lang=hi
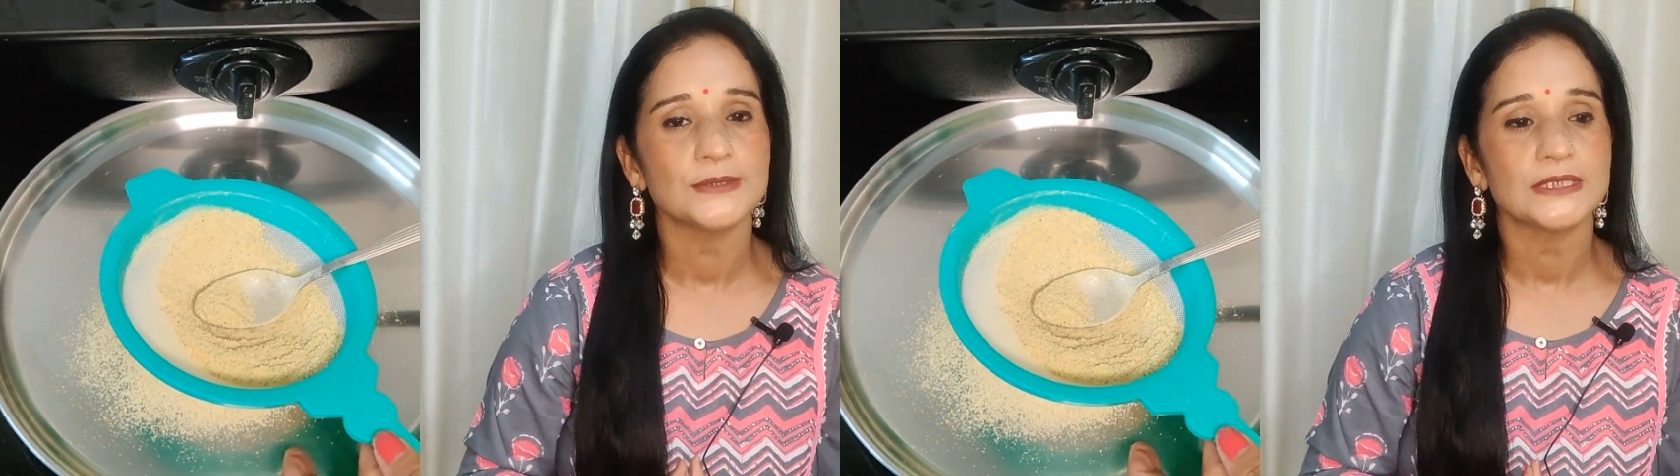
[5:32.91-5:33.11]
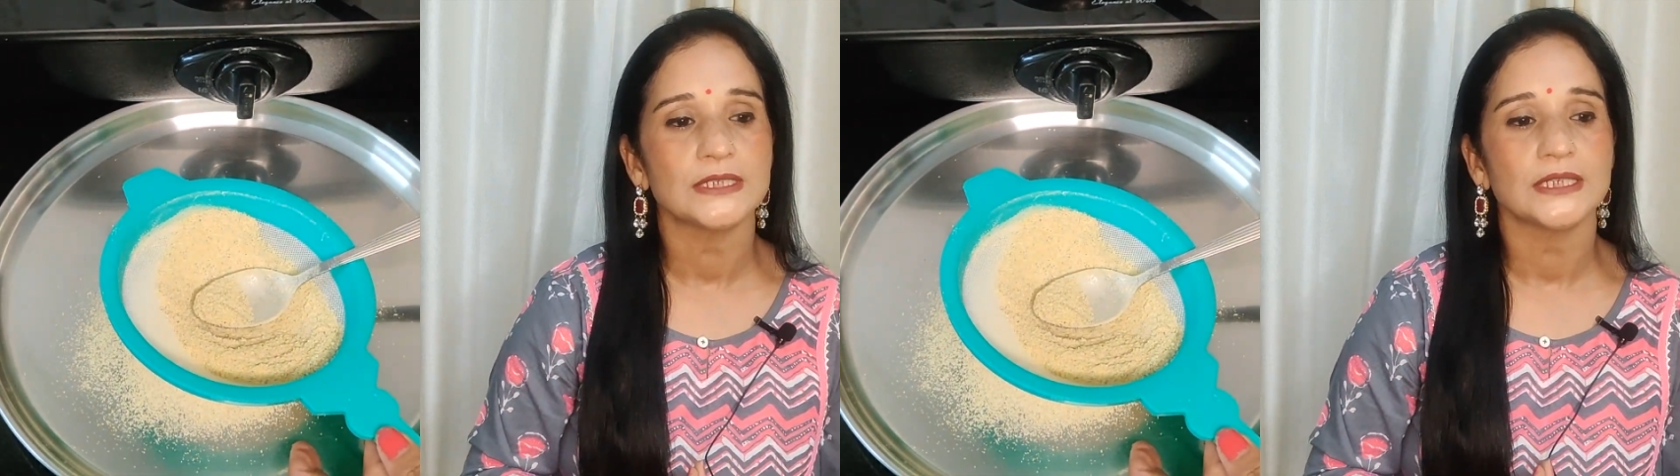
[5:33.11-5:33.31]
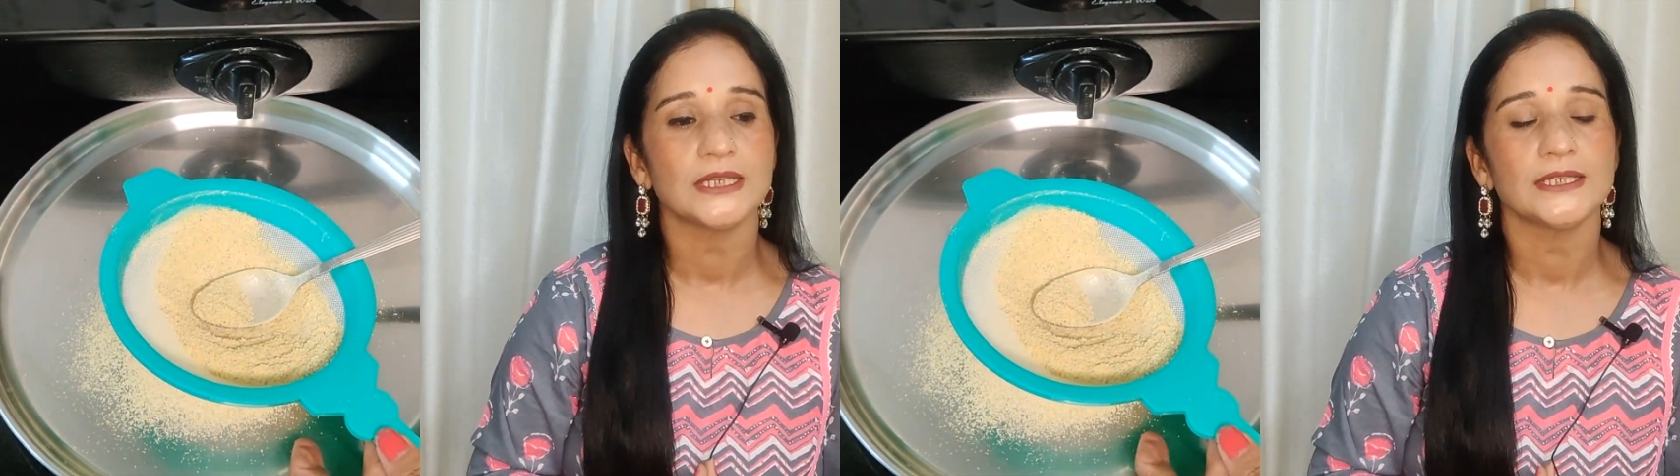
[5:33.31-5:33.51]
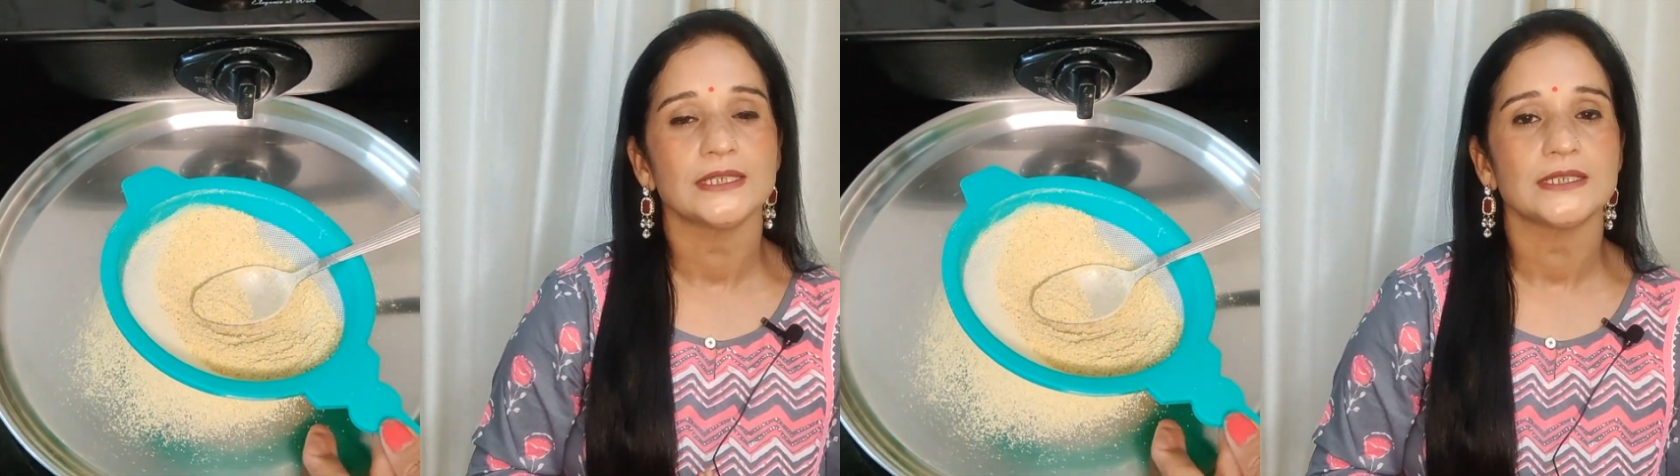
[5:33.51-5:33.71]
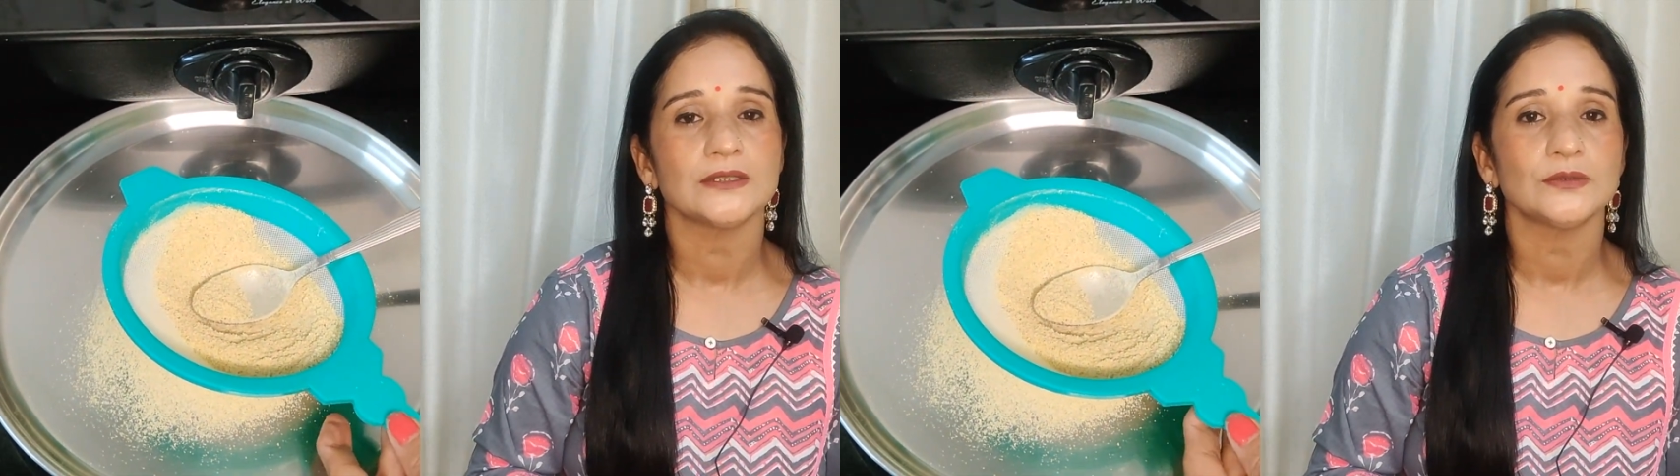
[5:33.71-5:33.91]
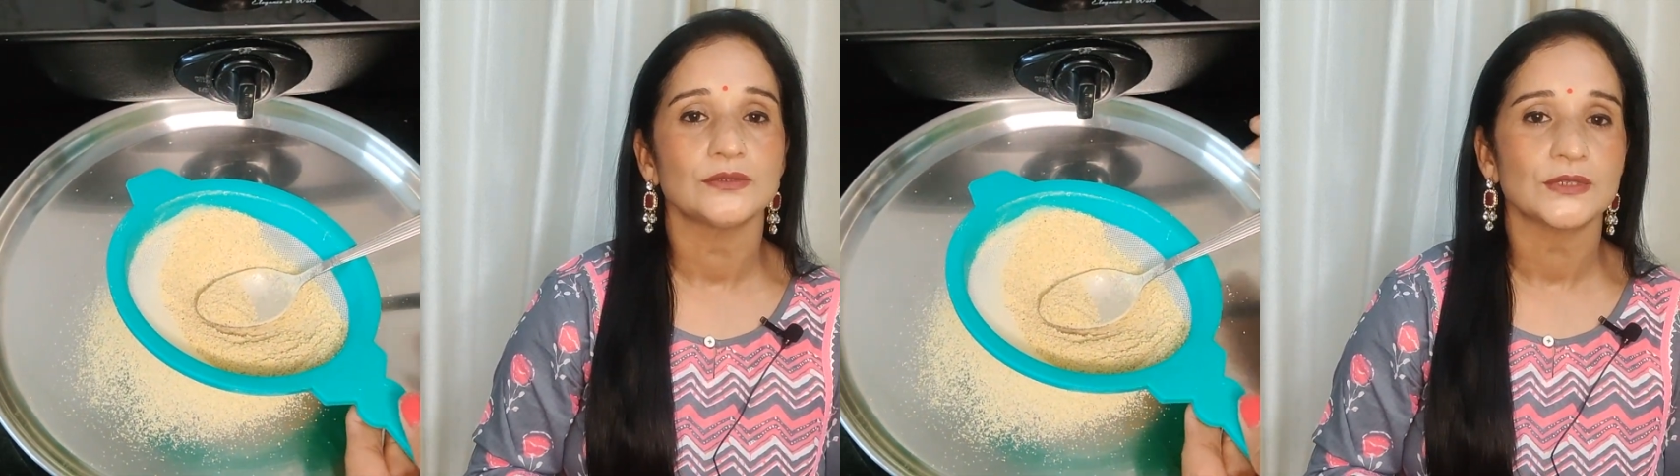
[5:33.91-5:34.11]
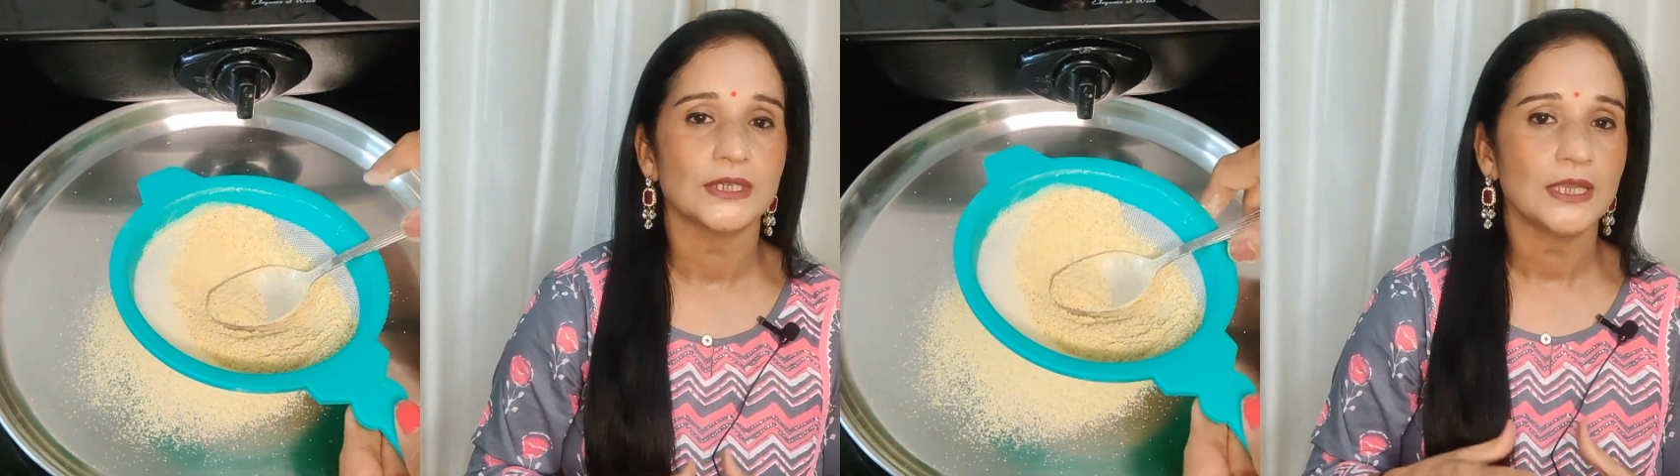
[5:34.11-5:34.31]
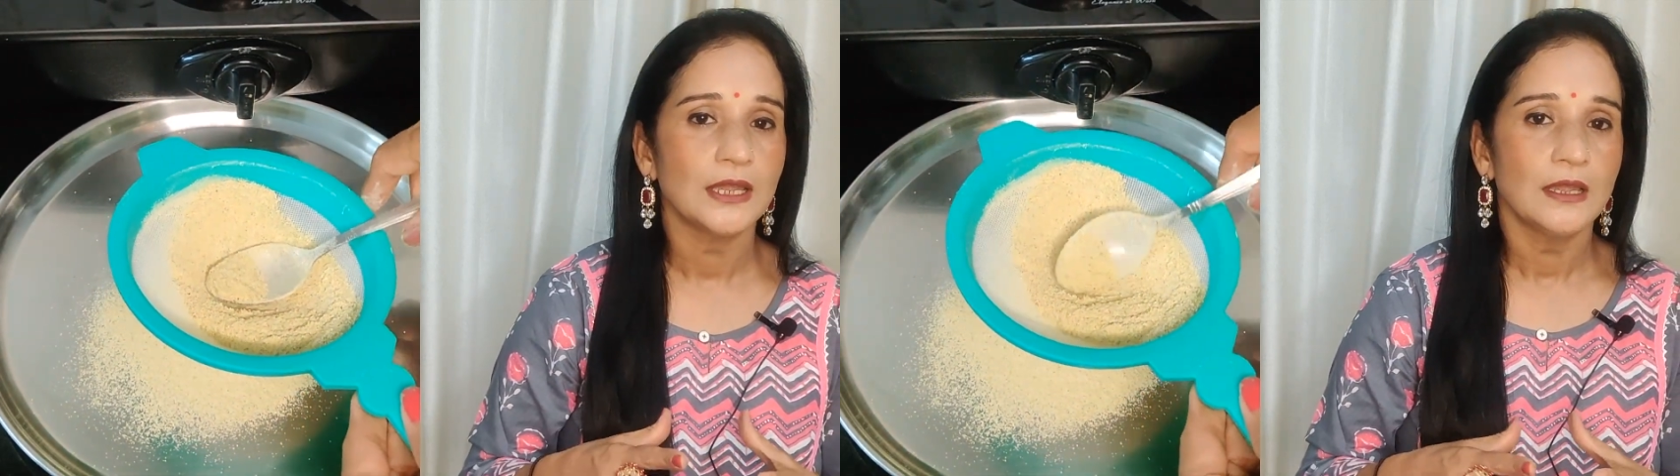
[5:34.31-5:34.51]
भी छलनी ले लीजिए और उसे